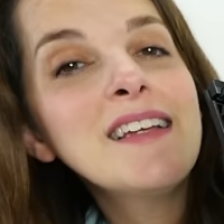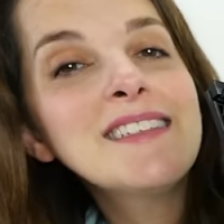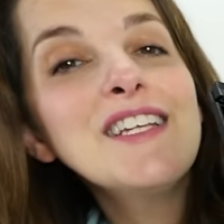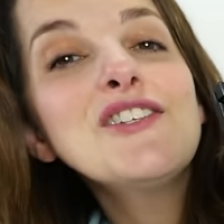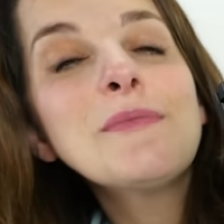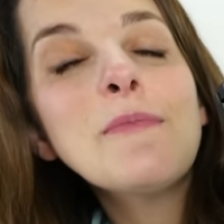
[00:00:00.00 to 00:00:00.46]

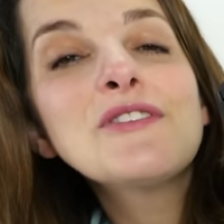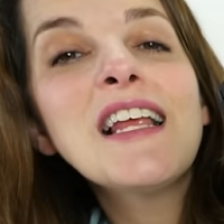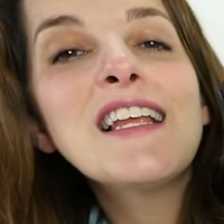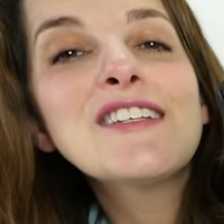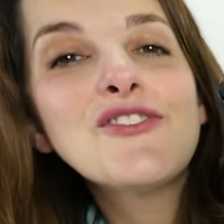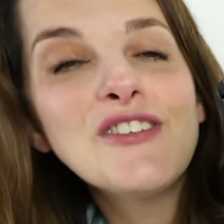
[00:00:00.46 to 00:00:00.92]
Si nos vamos a
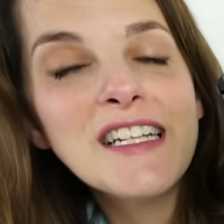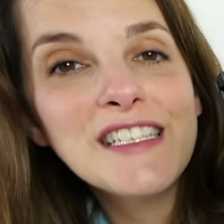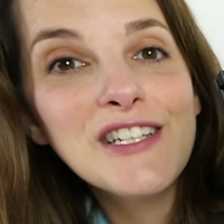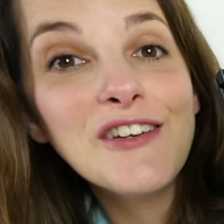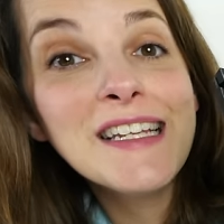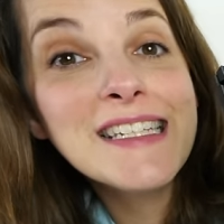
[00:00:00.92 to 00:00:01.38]
las
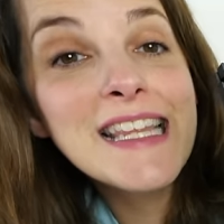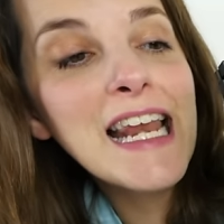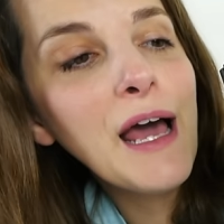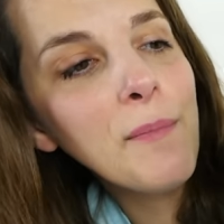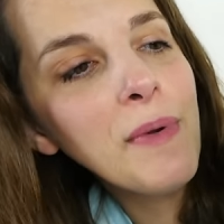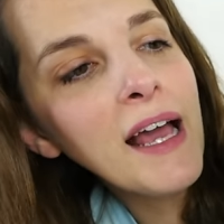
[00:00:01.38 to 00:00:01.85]
conexiones de
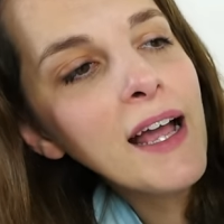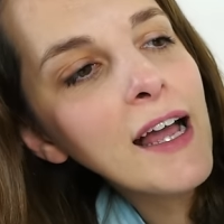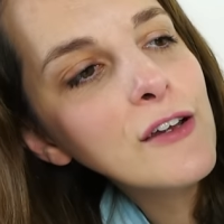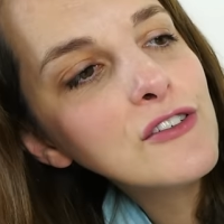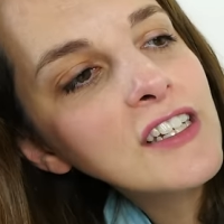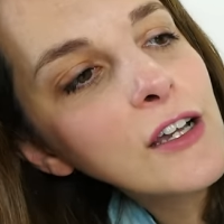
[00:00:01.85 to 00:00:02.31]
la
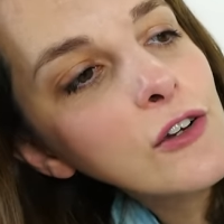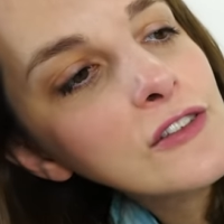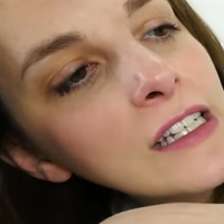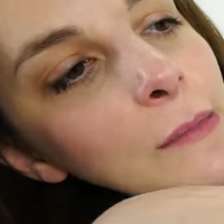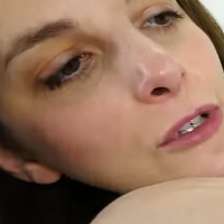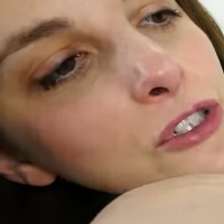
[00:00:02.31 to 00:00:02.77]
placa, nos
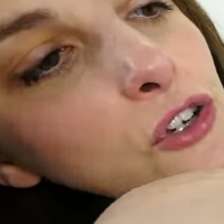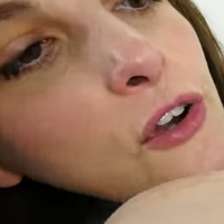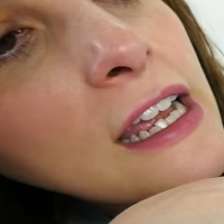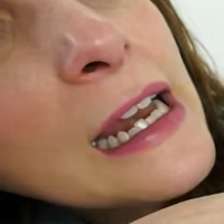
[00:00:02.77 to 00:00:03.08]
encontramos con que